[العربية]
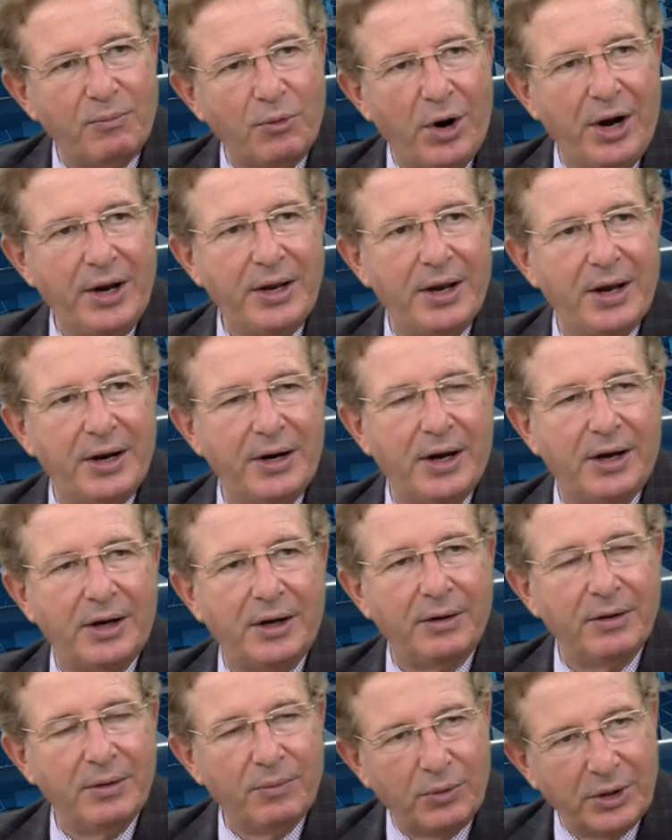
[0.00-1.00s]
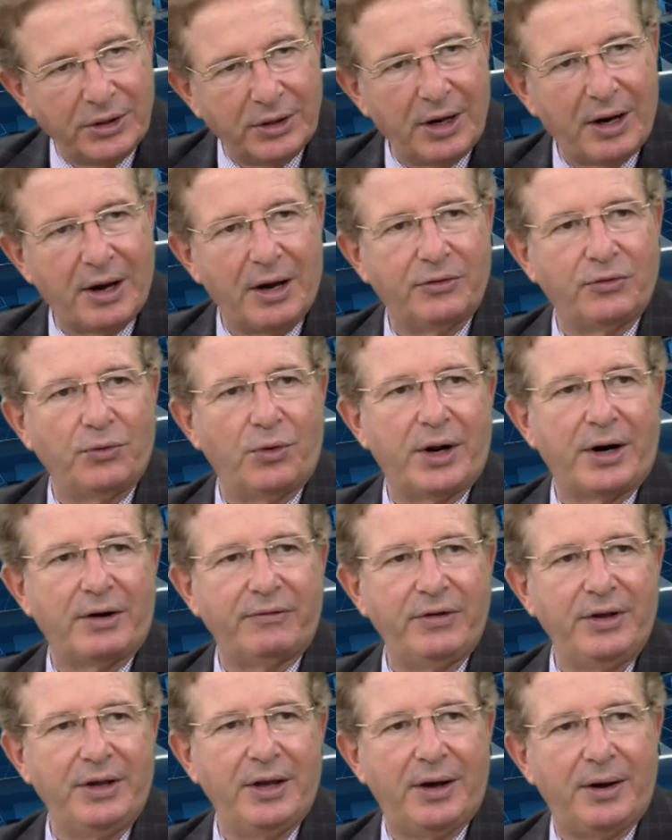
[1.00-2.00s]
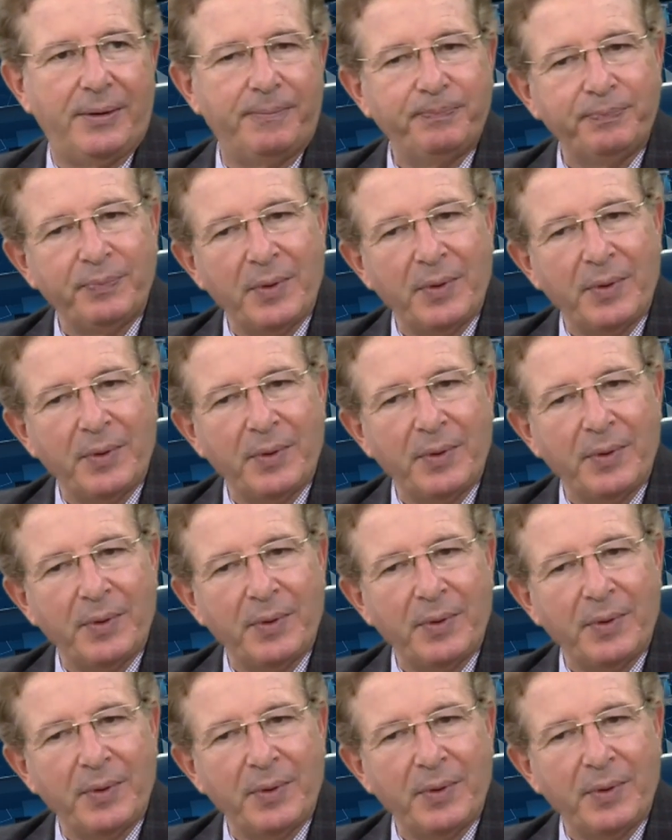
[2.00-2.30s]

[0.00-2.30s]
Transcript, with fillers: معينه منطقه جغرافيه